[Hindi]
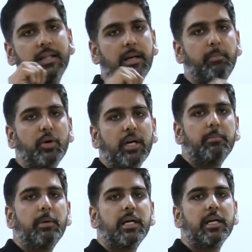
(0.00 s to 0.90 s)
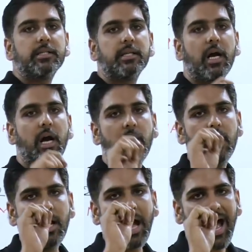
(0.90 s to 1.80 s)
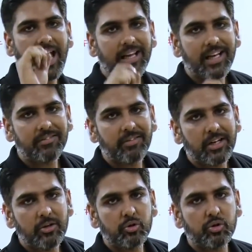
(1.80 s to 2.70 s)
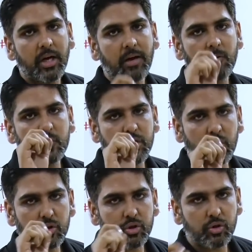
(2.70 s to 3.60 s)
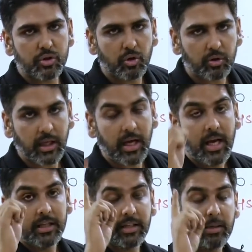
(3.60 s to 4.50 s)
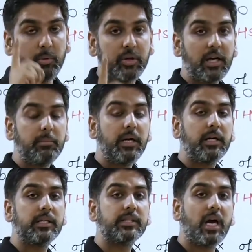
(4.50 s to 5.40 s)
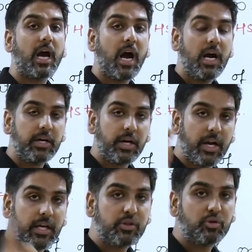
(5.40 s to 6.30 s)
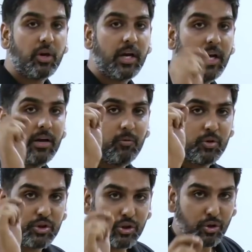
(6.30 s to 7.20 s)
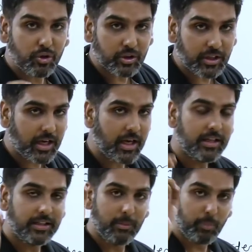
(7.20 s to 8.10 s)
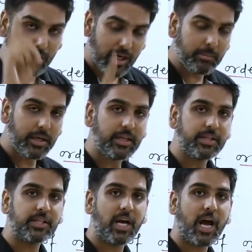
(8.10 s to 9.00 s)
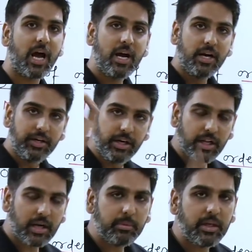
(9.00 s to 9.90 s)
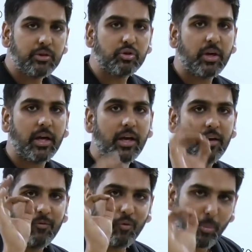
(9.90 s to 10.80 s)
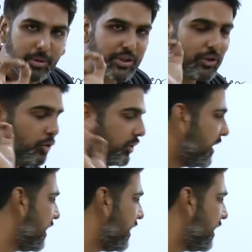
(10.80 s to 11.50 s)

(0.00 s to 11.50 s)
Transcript: निलपोटेंट मैट्रिक्स का आइगेन वैल्यू जो है वो जीरो जीरो जीरो होता है निलपोटेंट मैट्रिक्स का ट्रेस जो है वो जीरो होता है निलपोटेंट मैट्रिक्स का डिटर्मिनेंट जो है वो भी जीरो होता